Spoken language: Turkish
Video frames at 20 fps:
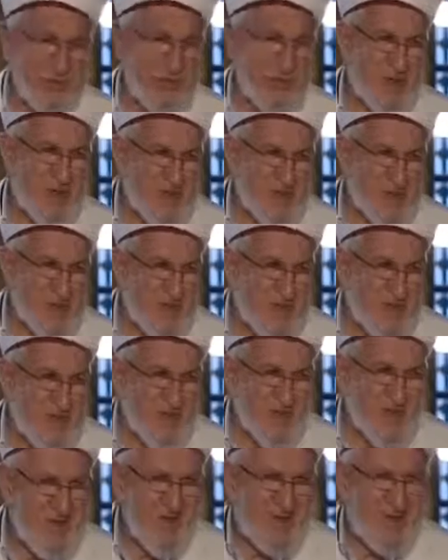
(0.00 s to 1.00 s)
Evet.
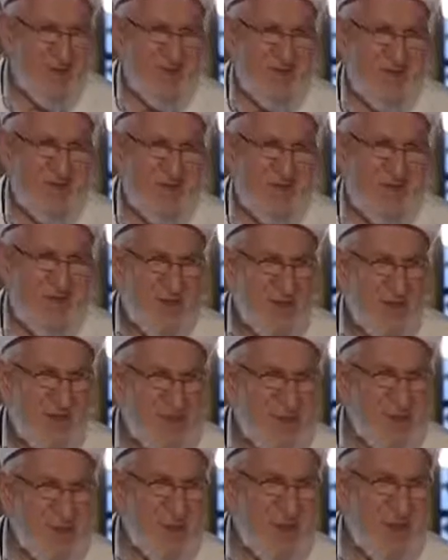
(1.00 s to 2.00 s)
E,
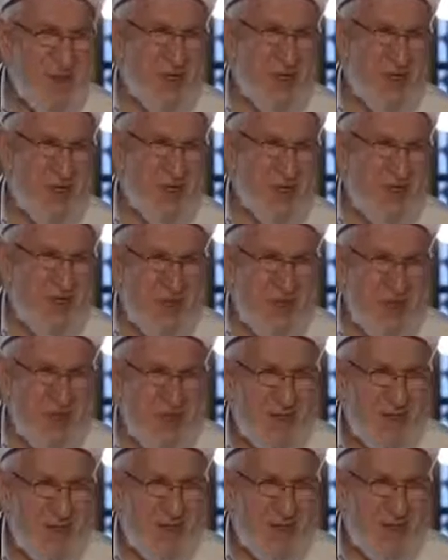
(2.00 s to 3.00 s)
şimdi
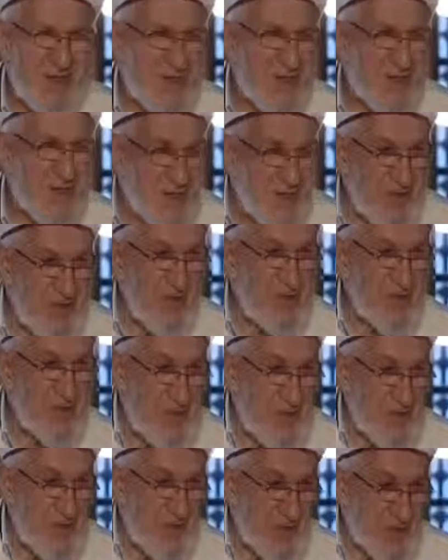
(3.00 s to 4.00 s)
dedikodu
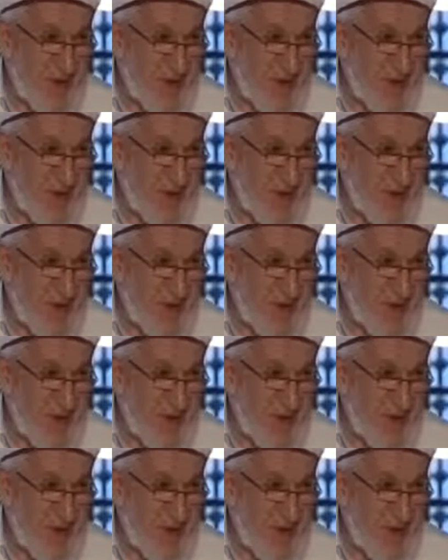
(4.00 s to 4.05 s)
etmeyen